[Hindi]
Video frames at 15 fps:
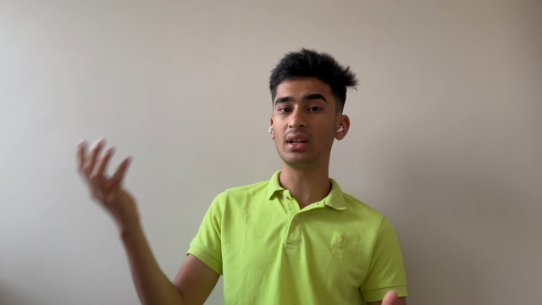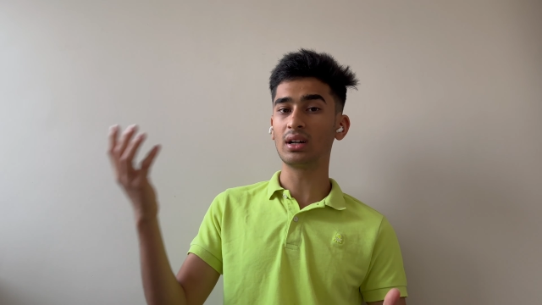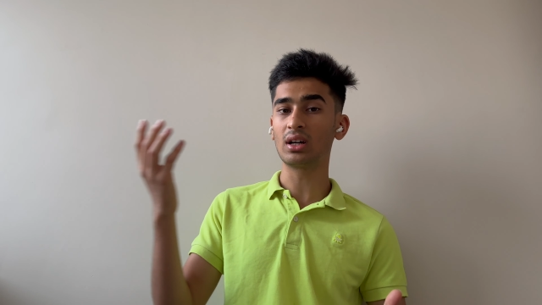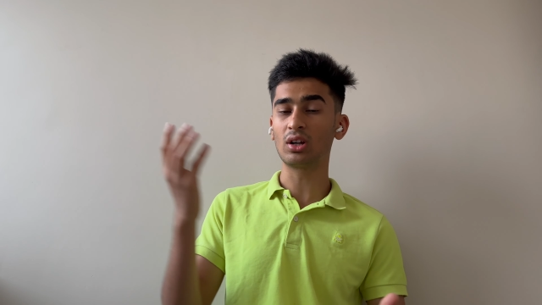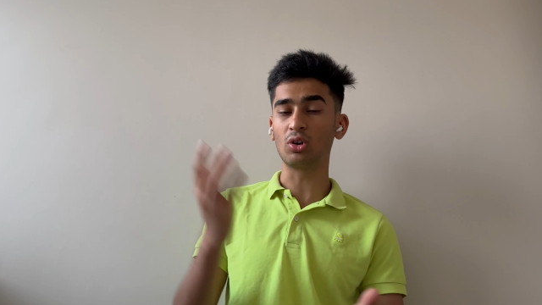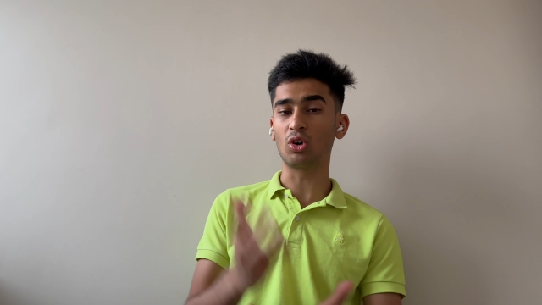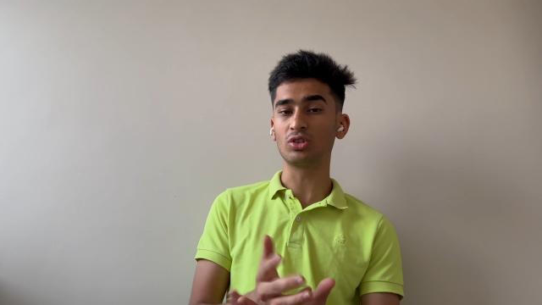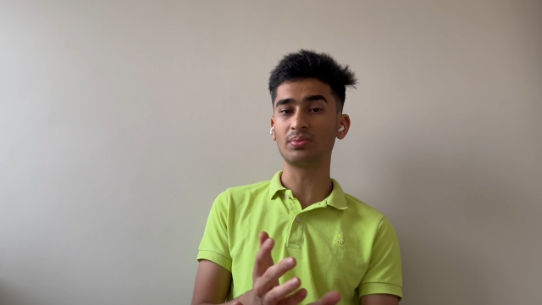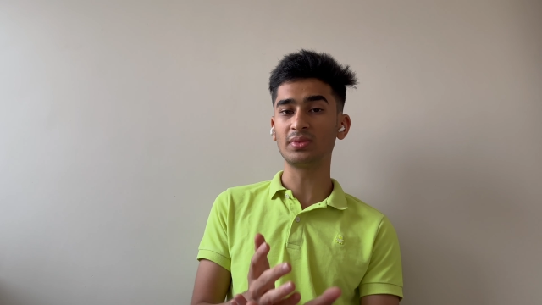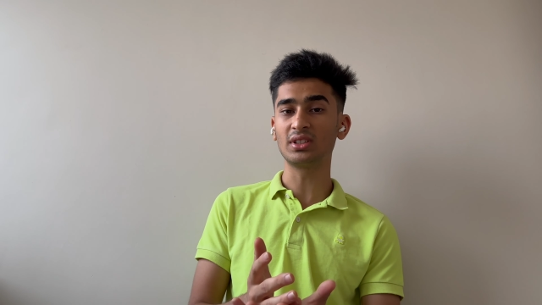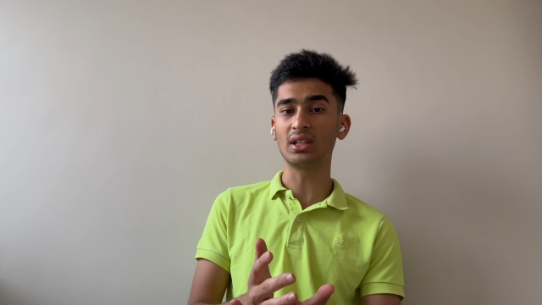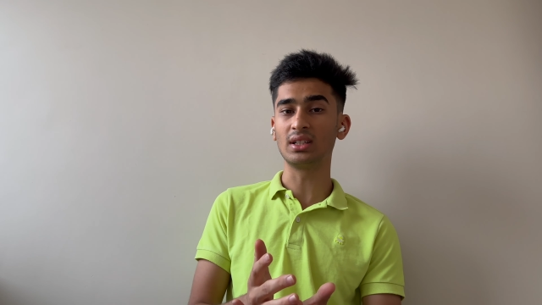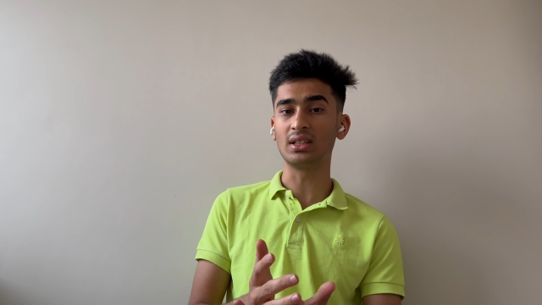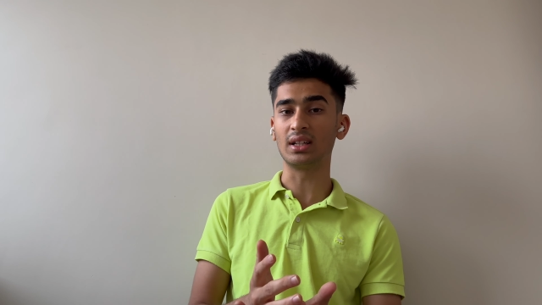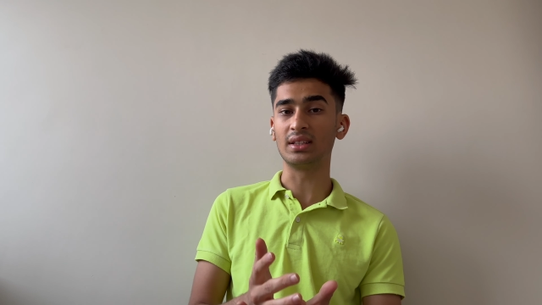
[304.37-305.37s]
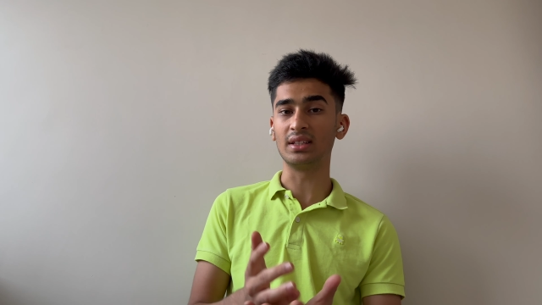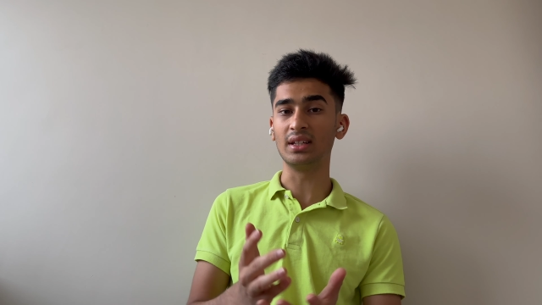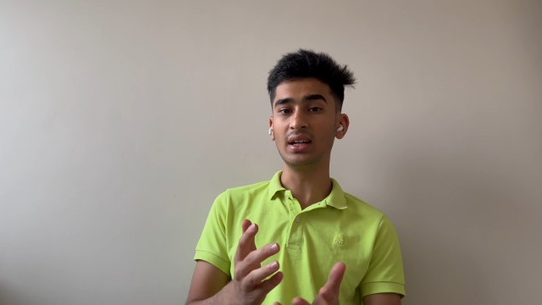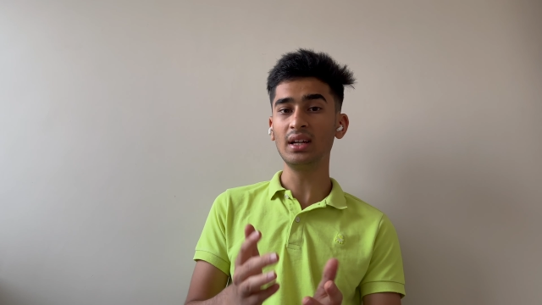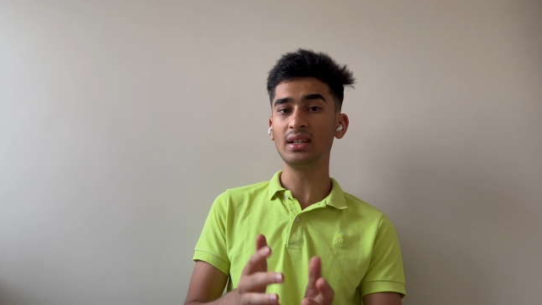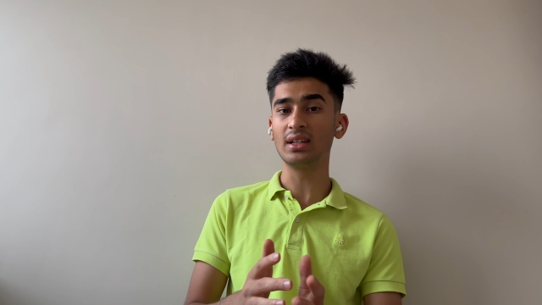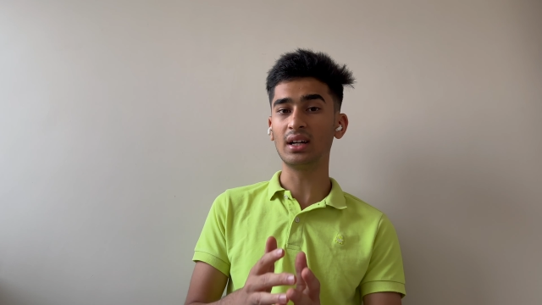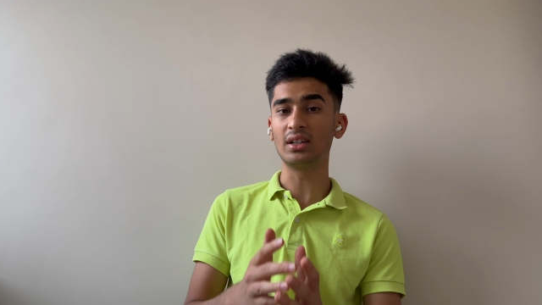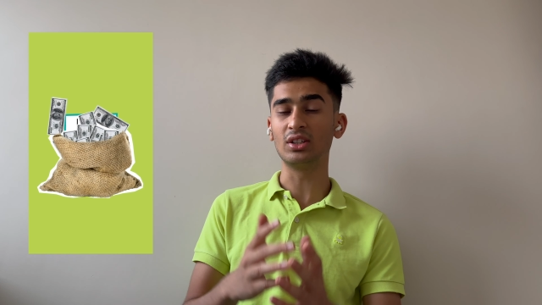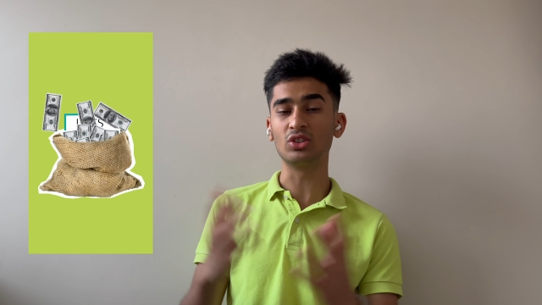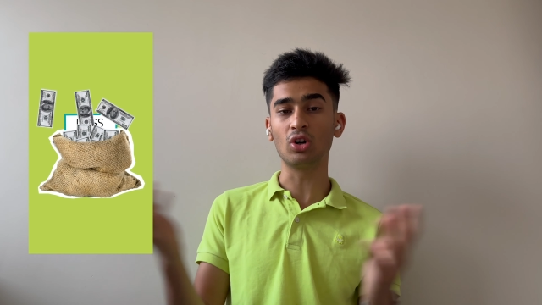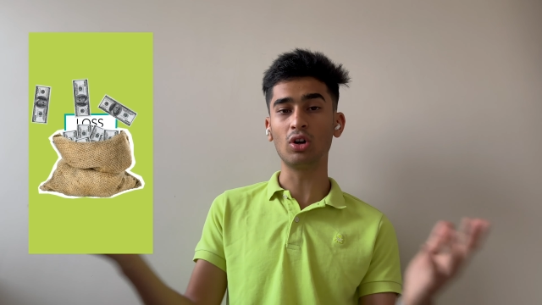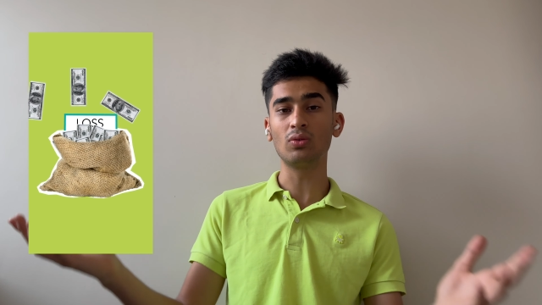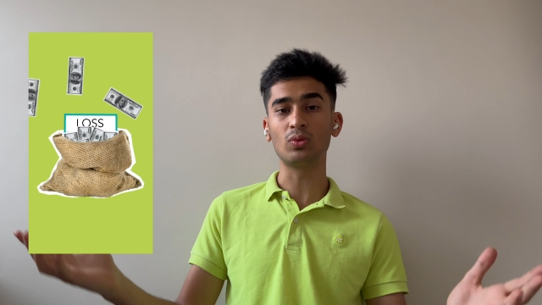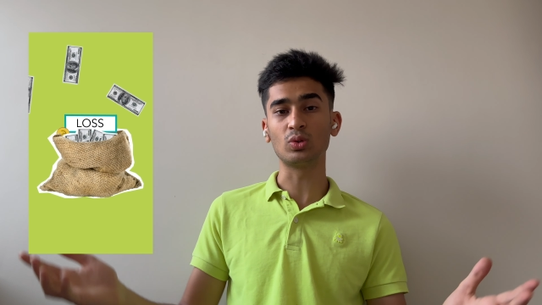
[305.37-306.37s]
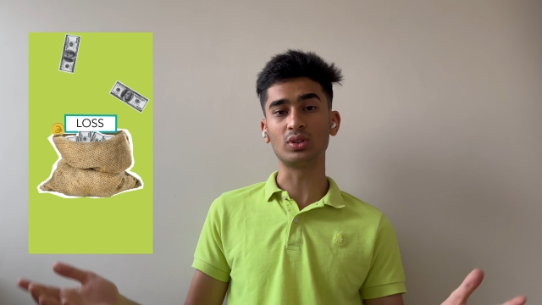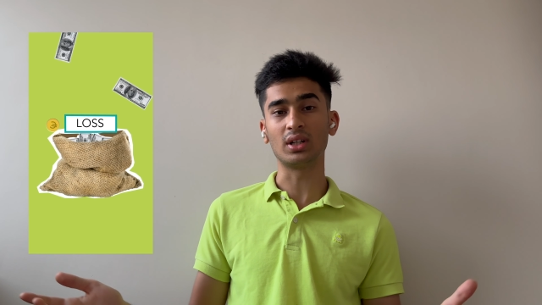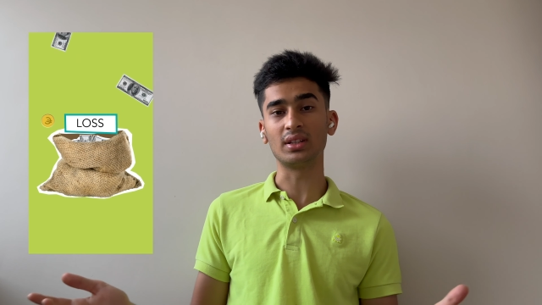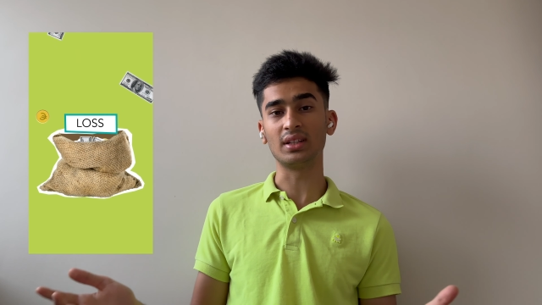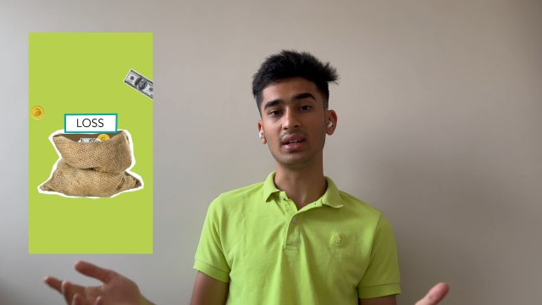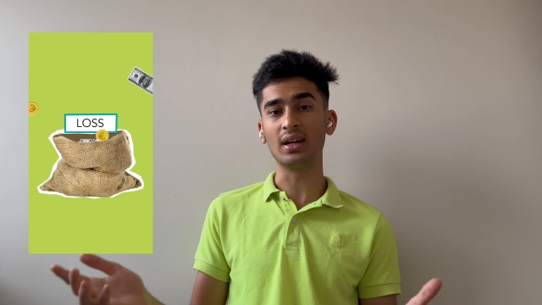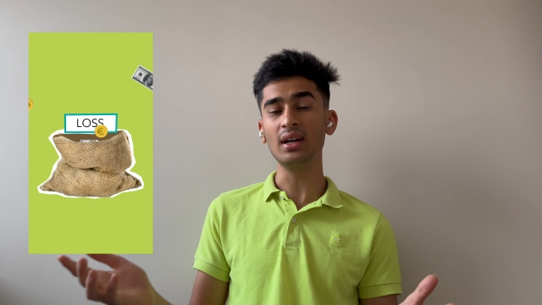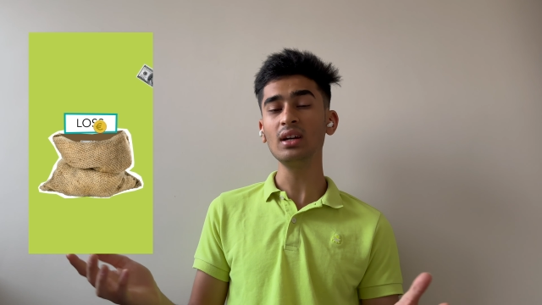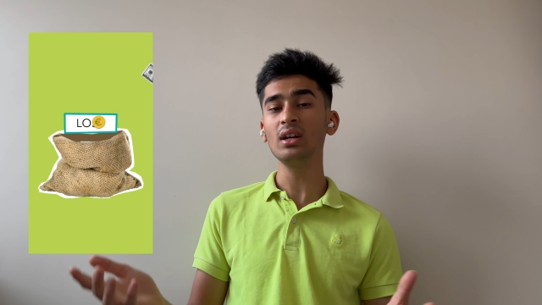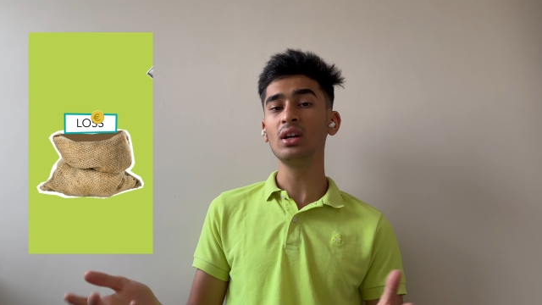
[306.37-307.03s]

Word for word: अगर लॉस में चल जाती है या डिजोल्व हो जाती है